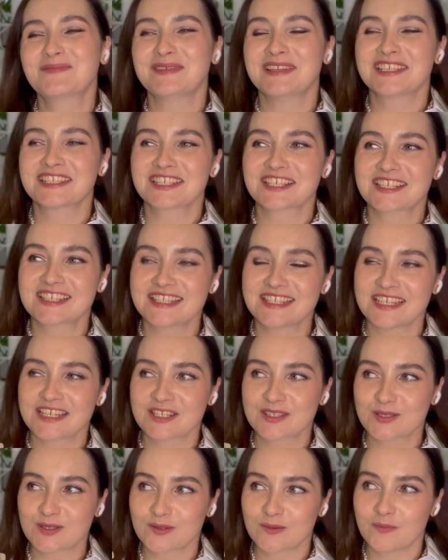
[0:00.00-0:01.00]
ближе к
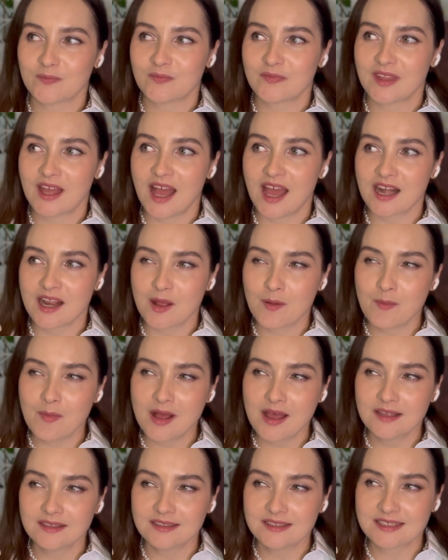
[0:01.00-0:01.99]
сердцу
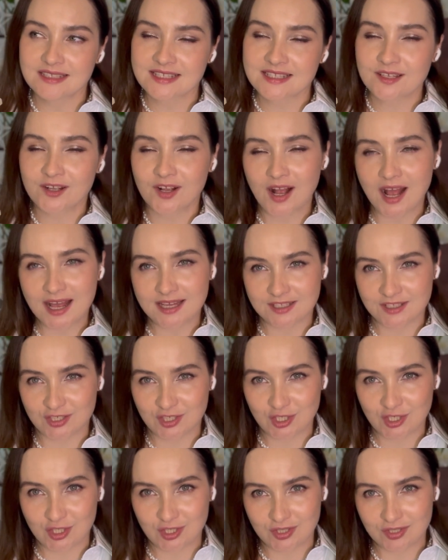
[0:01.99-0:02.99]
аромат
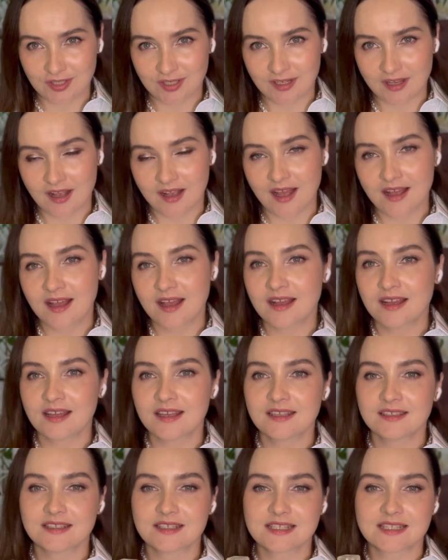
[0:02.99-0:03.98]
сказочный, какая
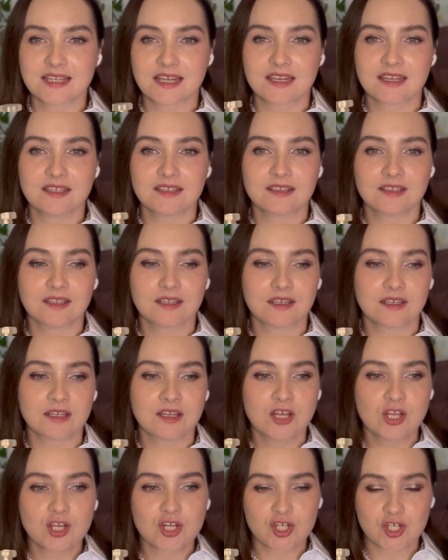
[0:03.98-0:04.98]
какая-то старинная
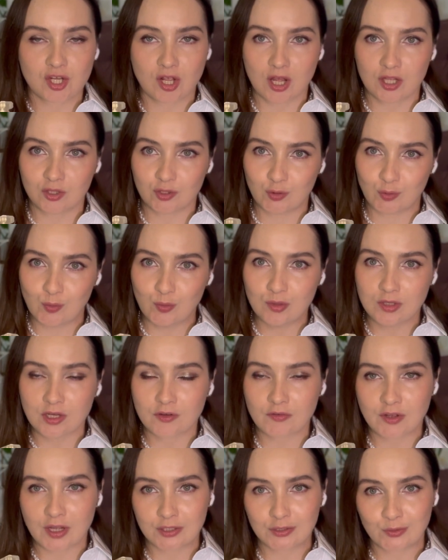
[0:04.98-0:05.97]
шкатулка,
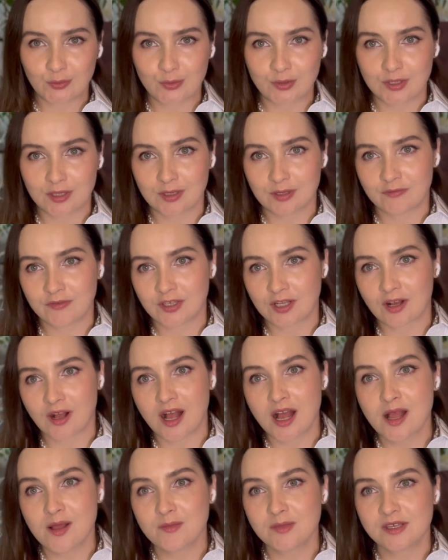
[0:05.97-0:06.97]
в которой
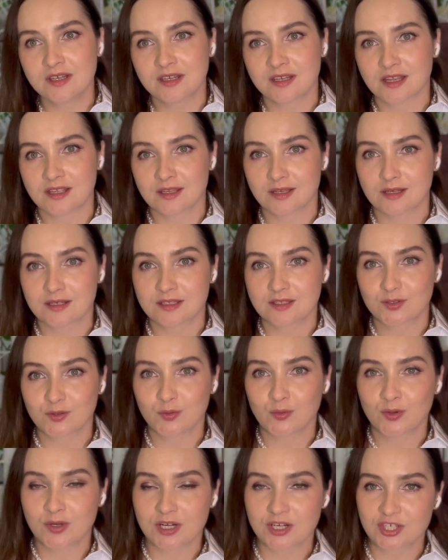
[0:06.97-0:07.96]
веками хранятся
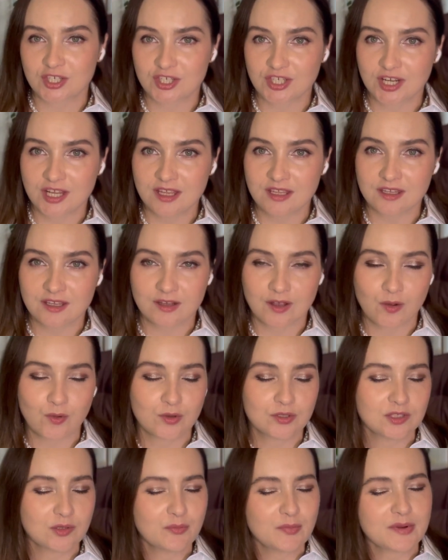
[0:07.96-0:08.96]
украшения
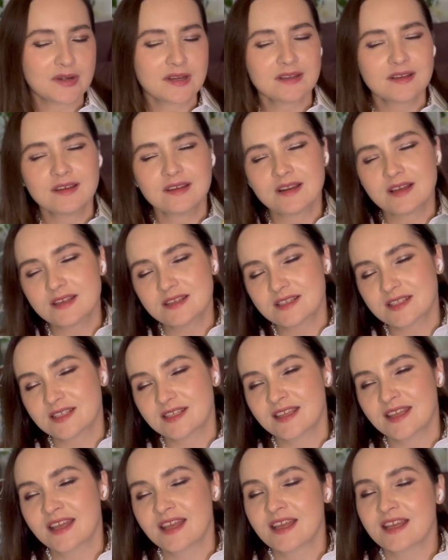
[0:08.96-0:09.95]
какой-то
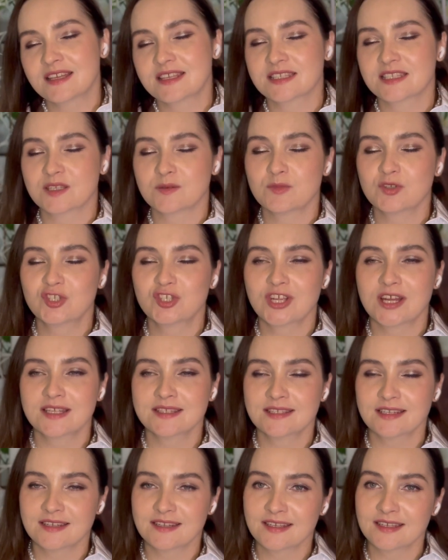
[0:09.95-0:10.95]
прекрасной,
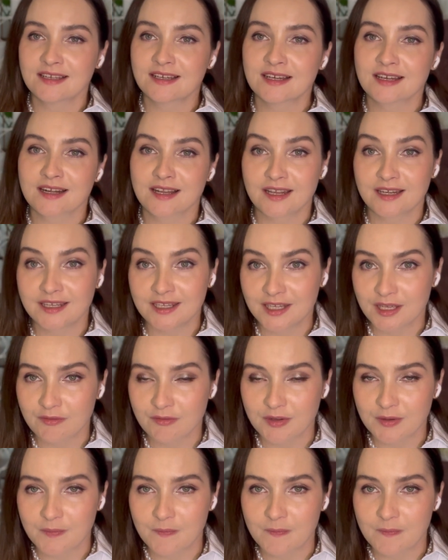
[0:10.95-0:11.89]
замечательной королевы.